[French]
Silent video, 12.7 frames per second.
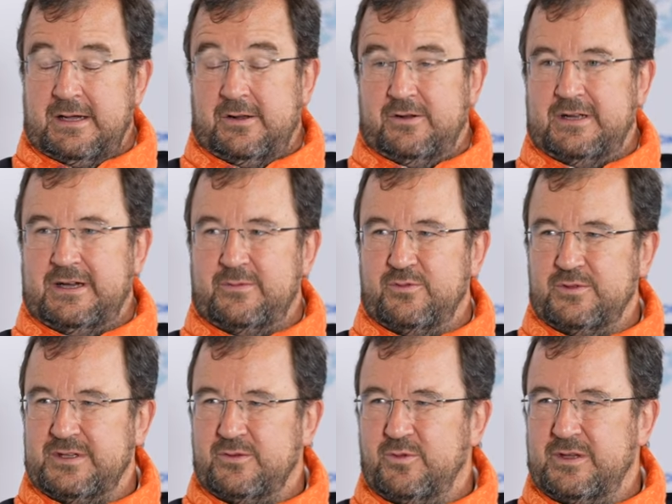alors la
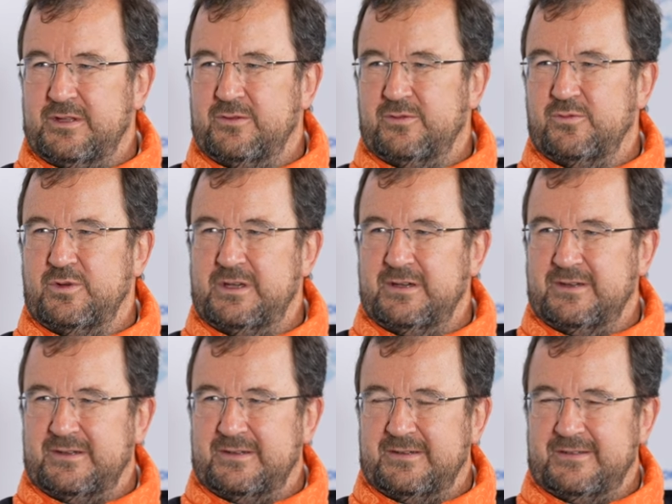réponse est oui et non. Oui,
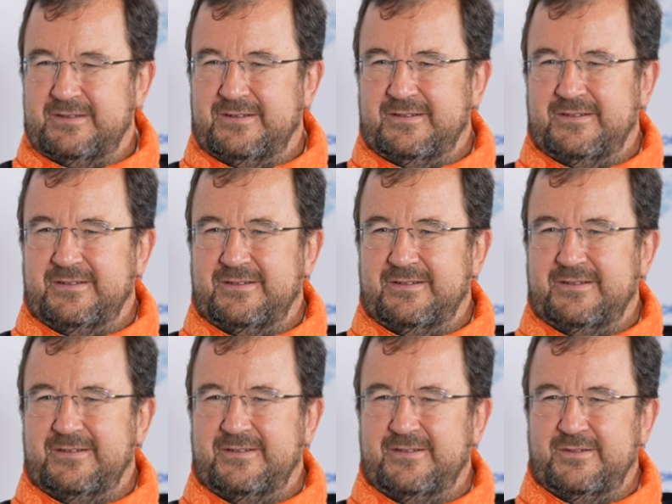euh,
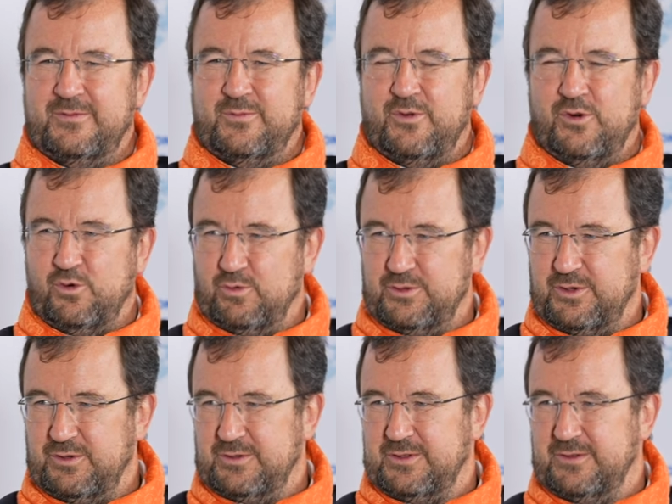on prend
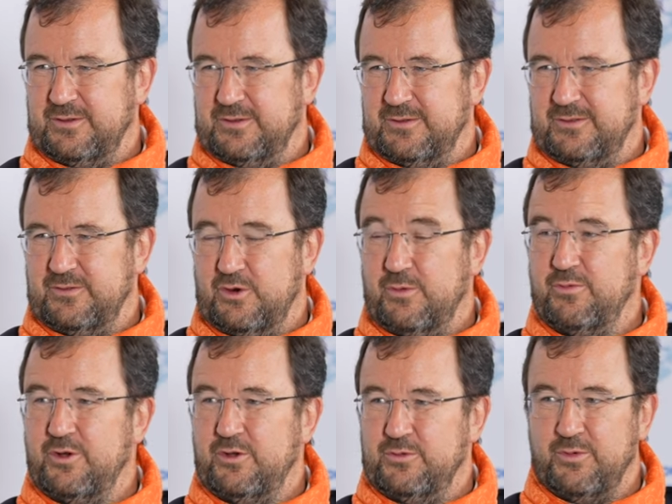conscience de,
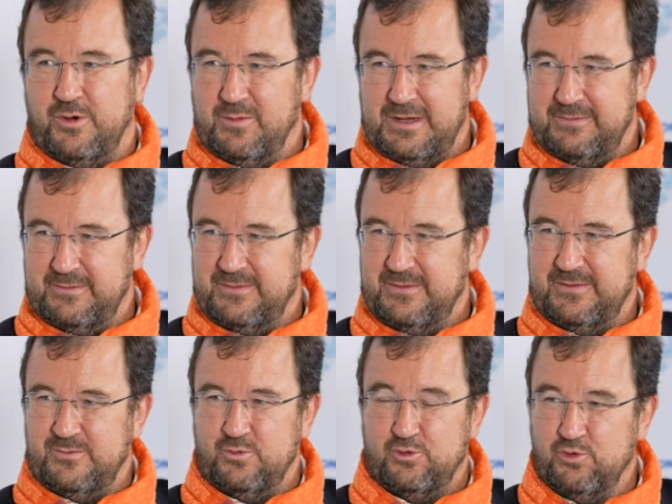l'ampleur du problème,
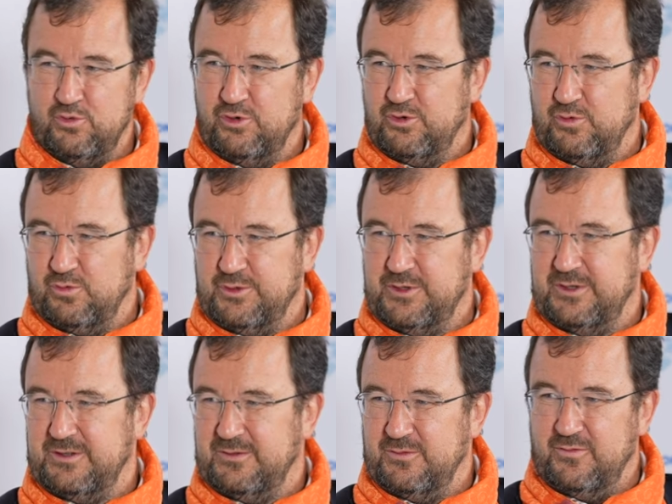on le touche, on le sent,
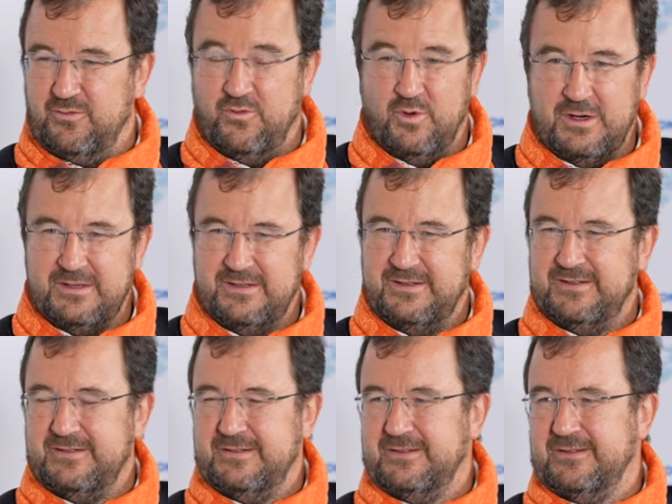on le voit,
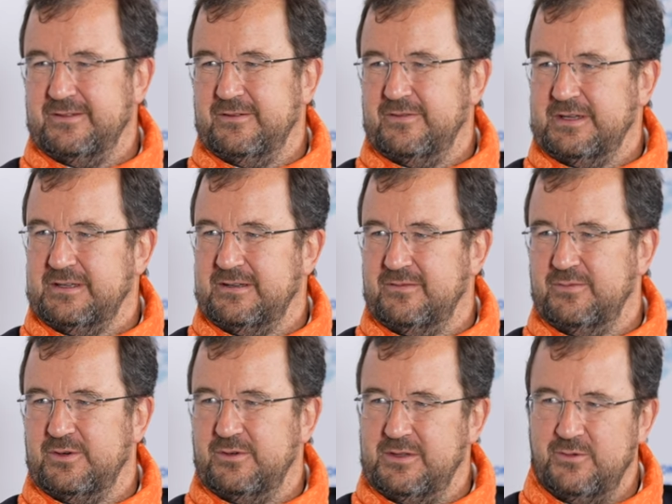euh,
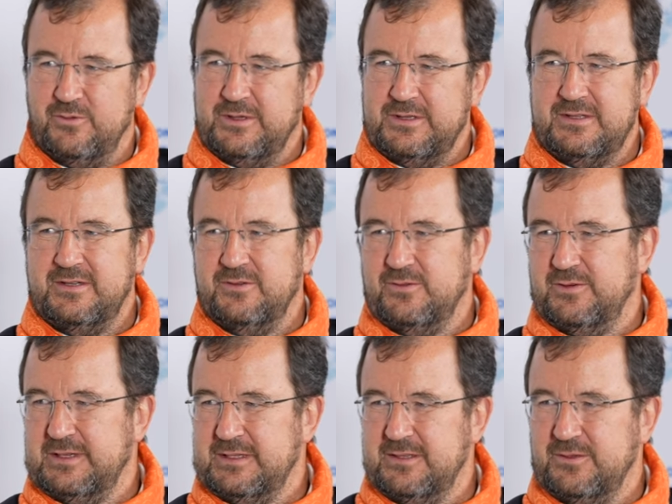effectivement,
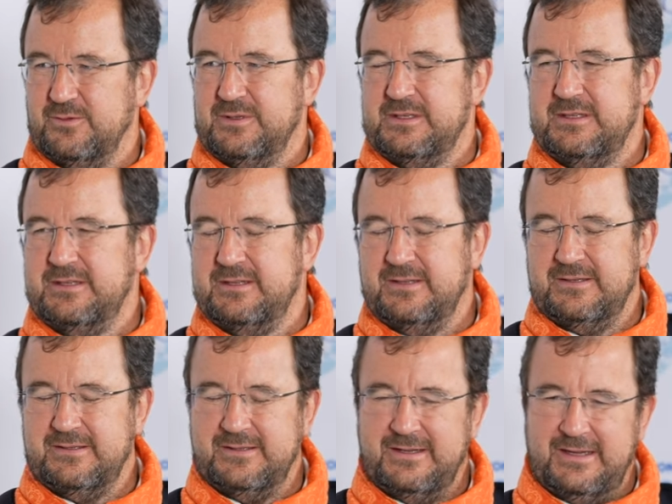inondations, incendie.
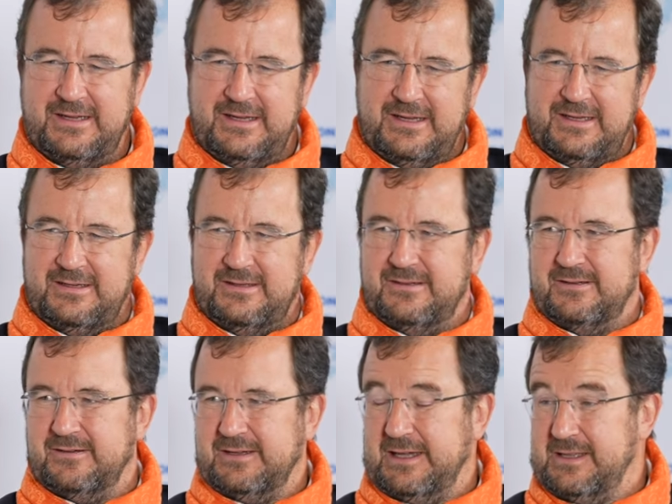canicules,
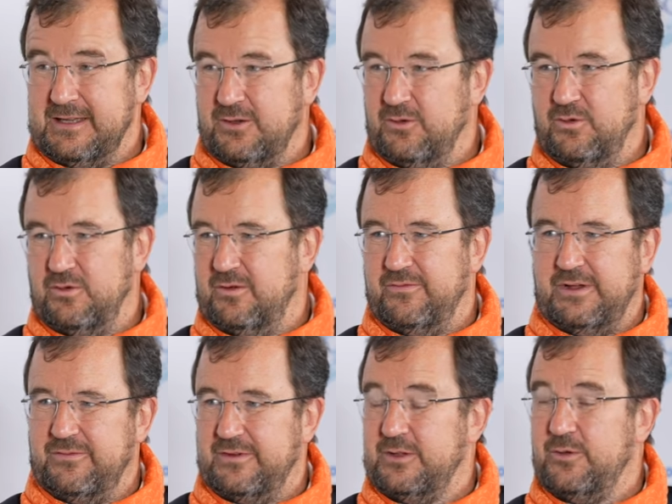euh, canicule,
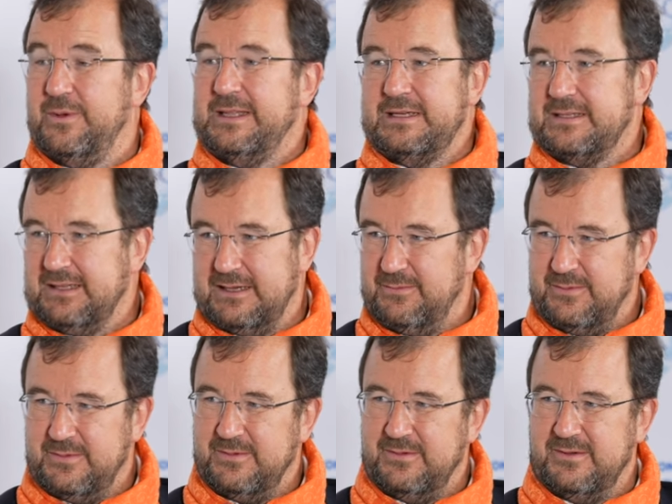enfin, phénomène
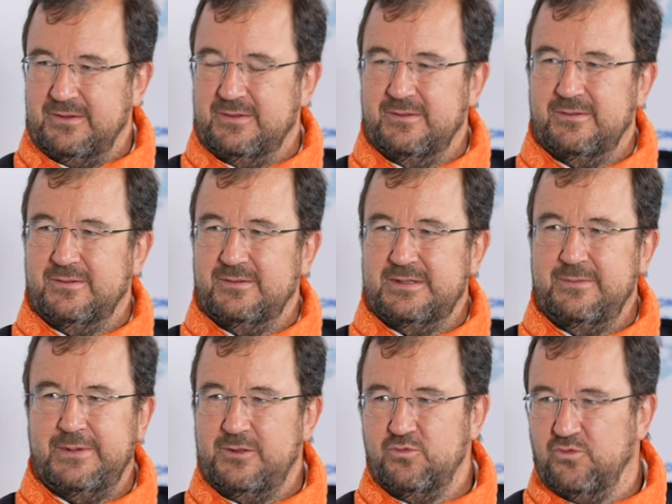extrême.
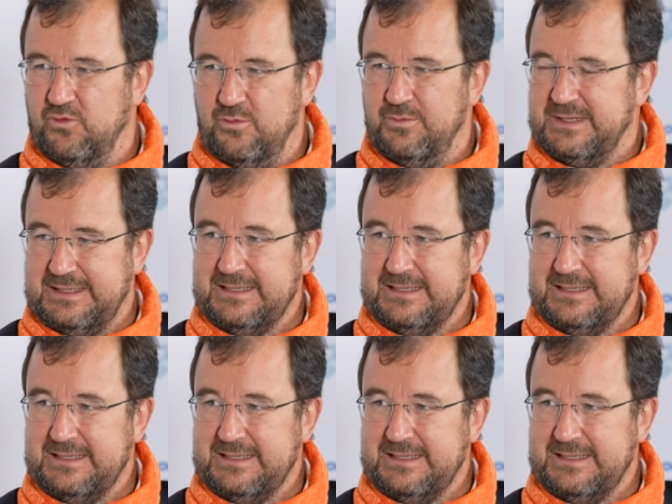c'est pas nouveau, mais ça